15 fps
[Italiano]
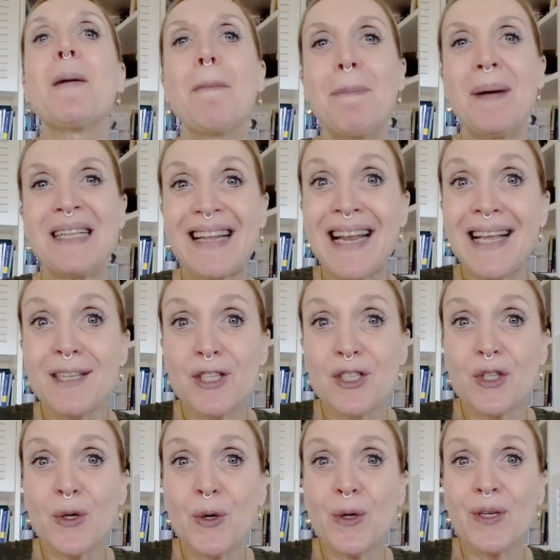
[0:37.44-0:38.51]

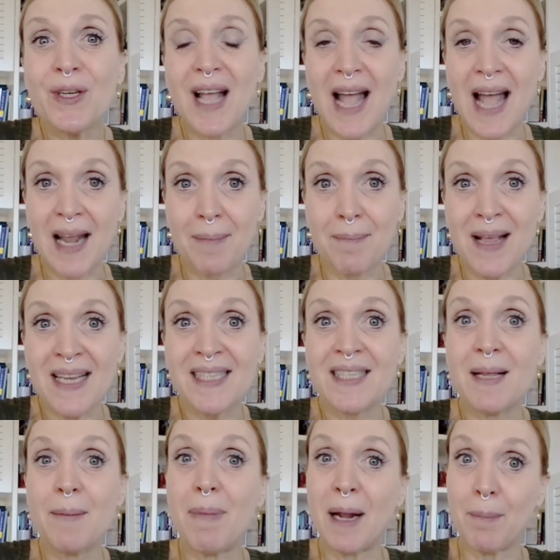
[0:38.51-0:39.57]
Patrizio
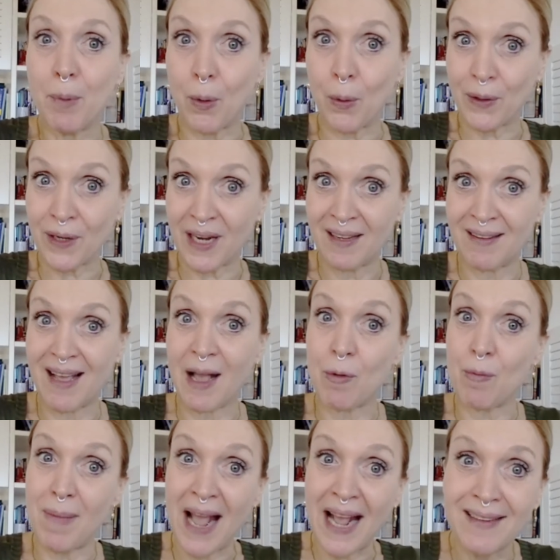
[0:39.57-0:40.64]
Hermes Barbon, è
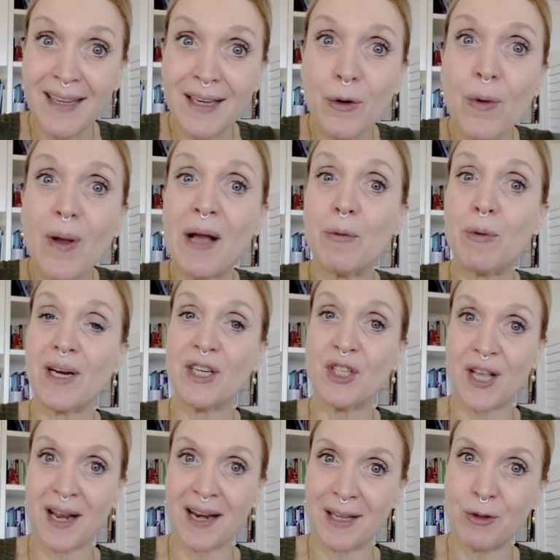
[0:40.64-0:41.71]
un medico, è un
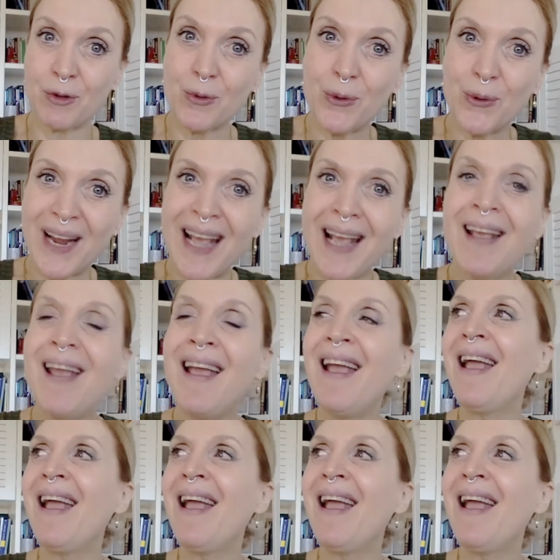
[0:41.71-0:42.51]
ricercatore,